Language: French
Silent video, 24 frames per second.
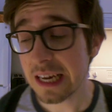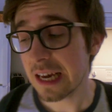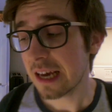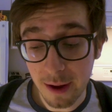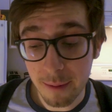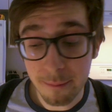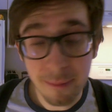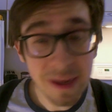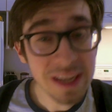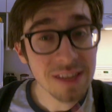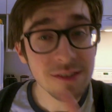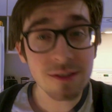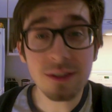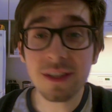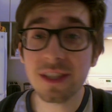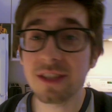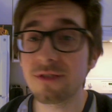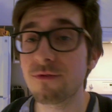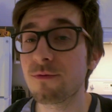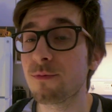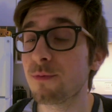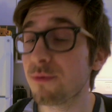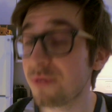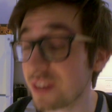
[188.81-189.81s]
J'aimerais bien ça
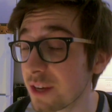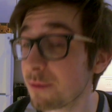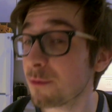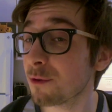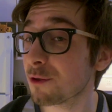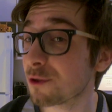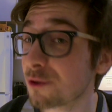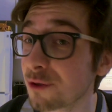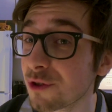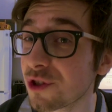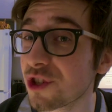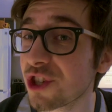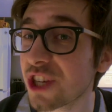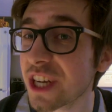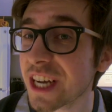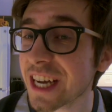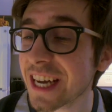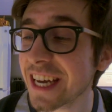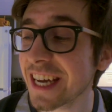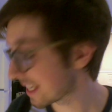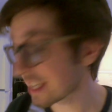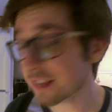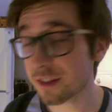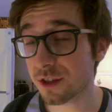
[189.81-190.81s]
si vous pouviez me
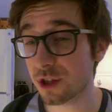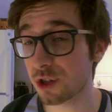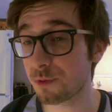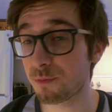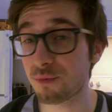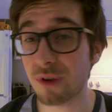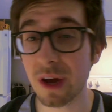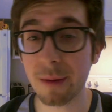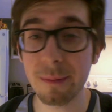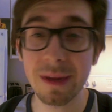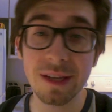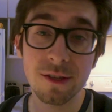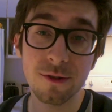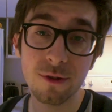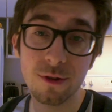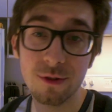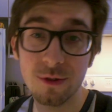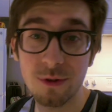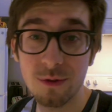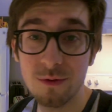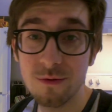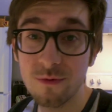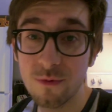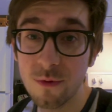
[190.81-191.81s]
suggérer qu'est-ce que je pourrais mettre sur
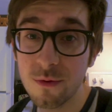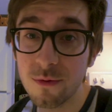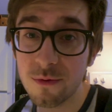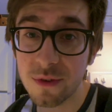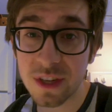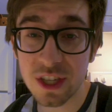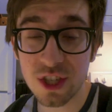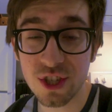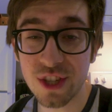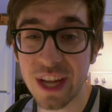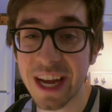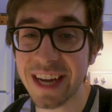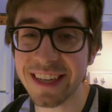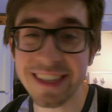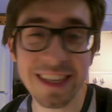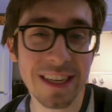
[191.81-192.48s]
ce nouveau frigidaire,